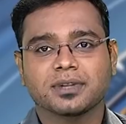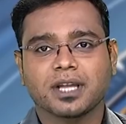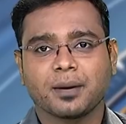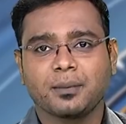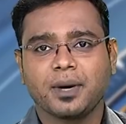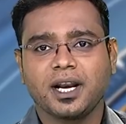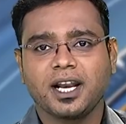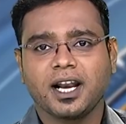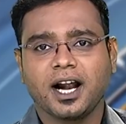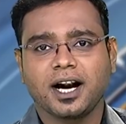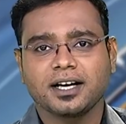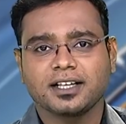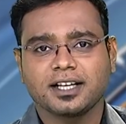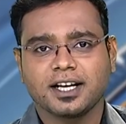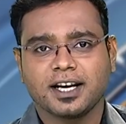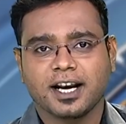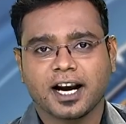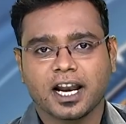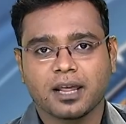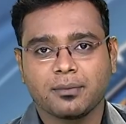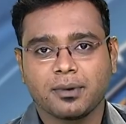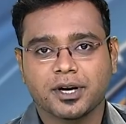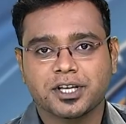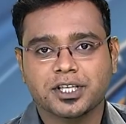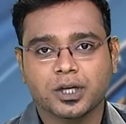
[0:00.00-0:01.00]

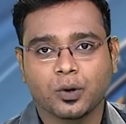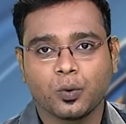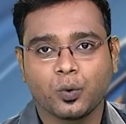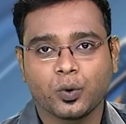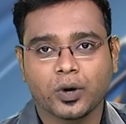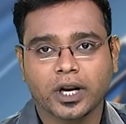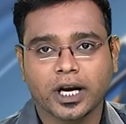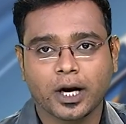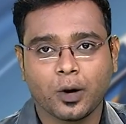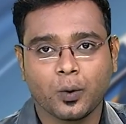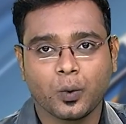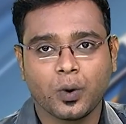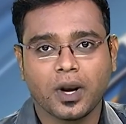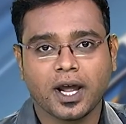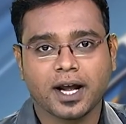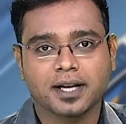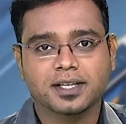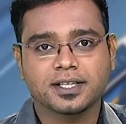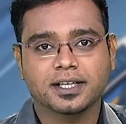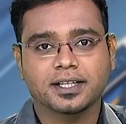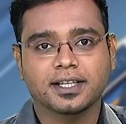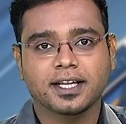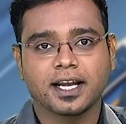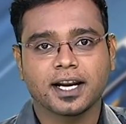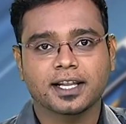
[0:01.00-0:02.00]
தமிழ்நாட்டில் நடைபெற்ற ஊரக
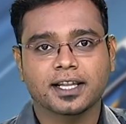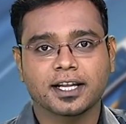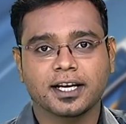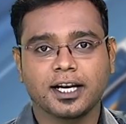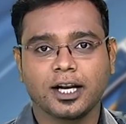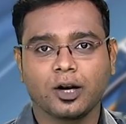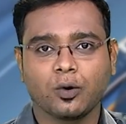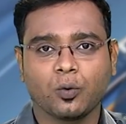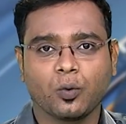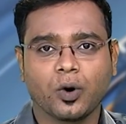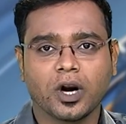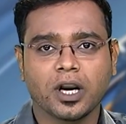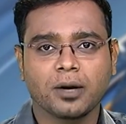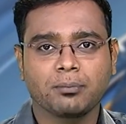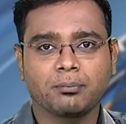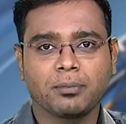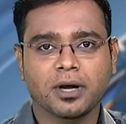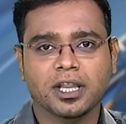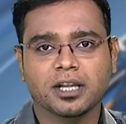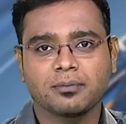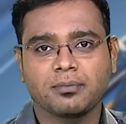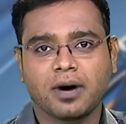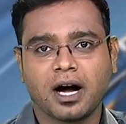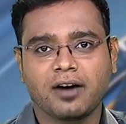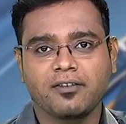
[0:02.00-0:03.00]
உள்ளாட்சி தேர்தலில்
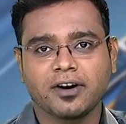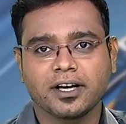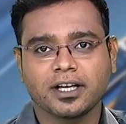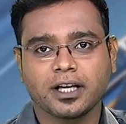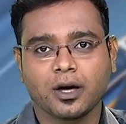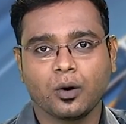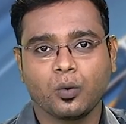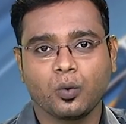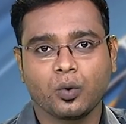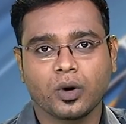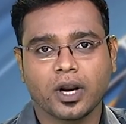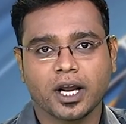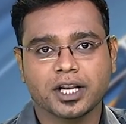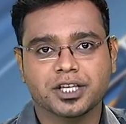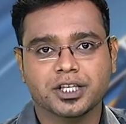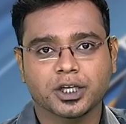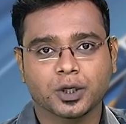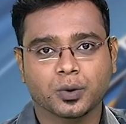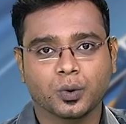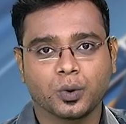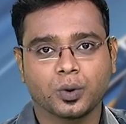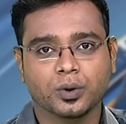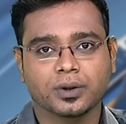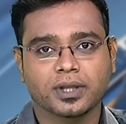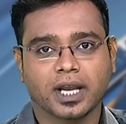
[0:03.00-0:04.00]
ஒன்பது மாவட்ட
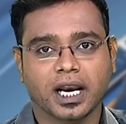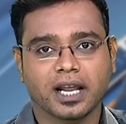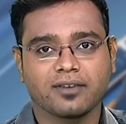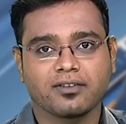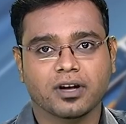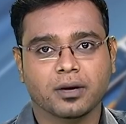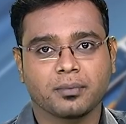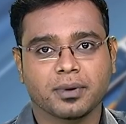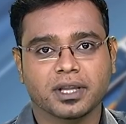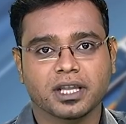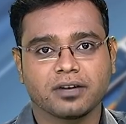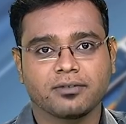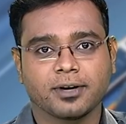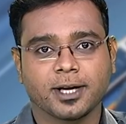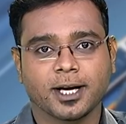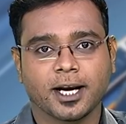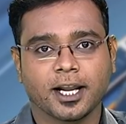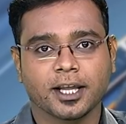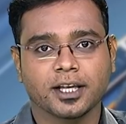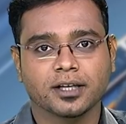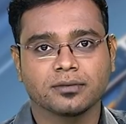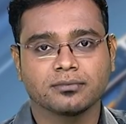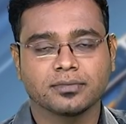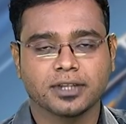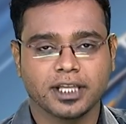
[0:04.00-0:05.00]
ஊராட்சி குழு தலைவர்
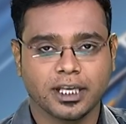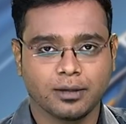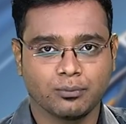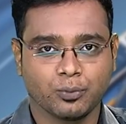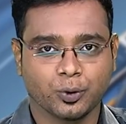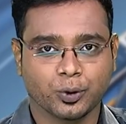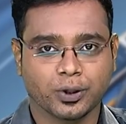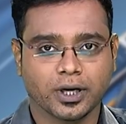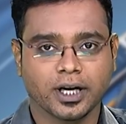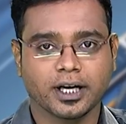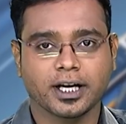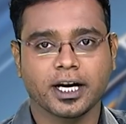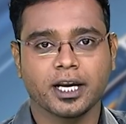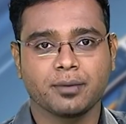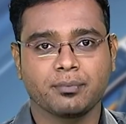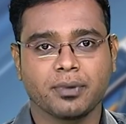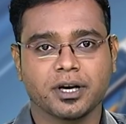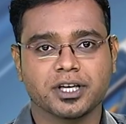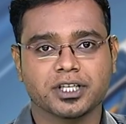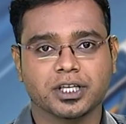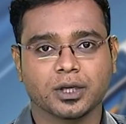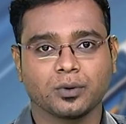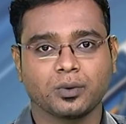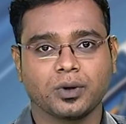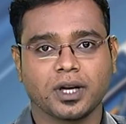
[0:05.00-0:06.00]
பதவிகளையும் திமுக
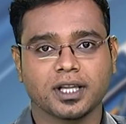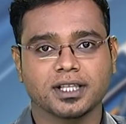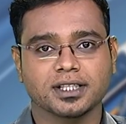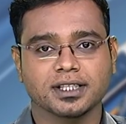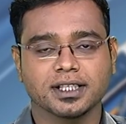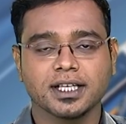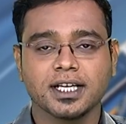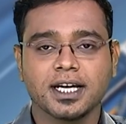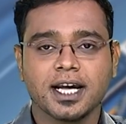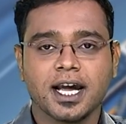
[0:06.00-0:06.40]
கைப்பற்றியுள்ளது